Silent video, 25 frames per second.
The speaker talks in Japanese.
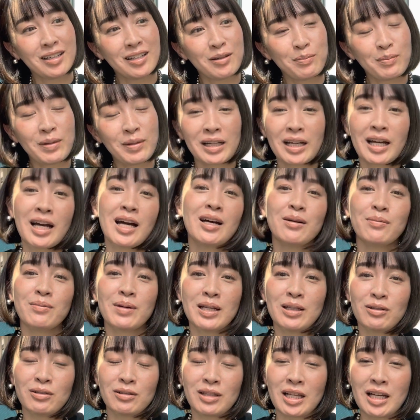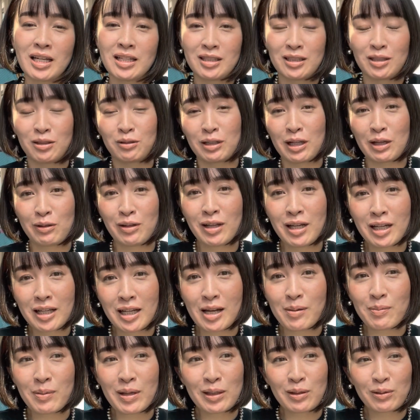まあ、かまど炭治郎だよね。
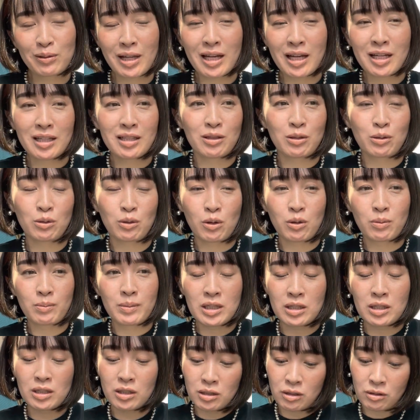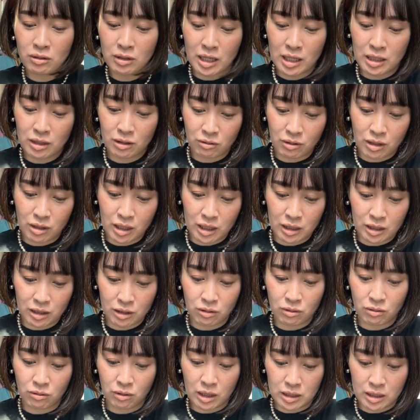かまど炭治郎の水のなんとかってい
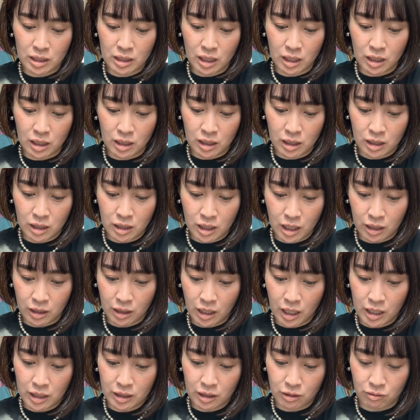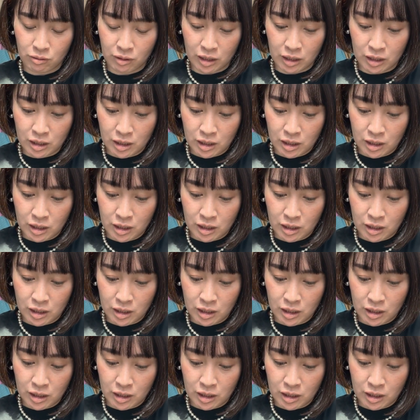うのがさ、あ、書いてあるわ。